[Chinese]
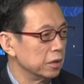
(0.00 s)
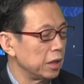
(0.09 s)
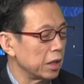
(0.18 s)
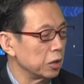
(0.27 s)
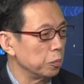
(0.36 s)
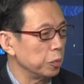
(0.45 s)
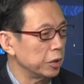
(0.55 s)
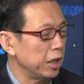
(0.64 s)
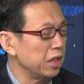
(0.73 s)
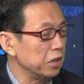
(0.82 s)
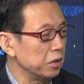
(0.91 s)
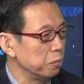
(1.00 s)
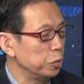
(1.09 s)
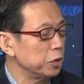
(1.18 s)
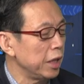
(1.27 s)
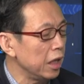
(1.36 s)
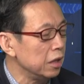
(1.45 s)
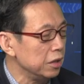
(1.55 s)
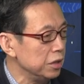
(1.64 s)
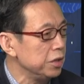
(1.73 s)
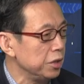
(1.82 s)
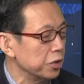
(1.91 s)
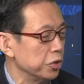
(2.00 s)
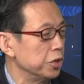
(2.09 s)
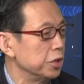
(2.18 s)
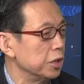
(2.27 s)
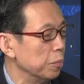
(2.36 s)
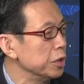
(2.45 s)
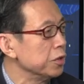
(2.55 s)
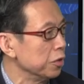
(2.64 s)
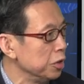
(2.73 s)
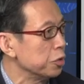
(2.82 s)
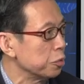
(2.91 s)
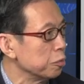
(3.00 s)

大概都不太、不太理解什么叫艺术。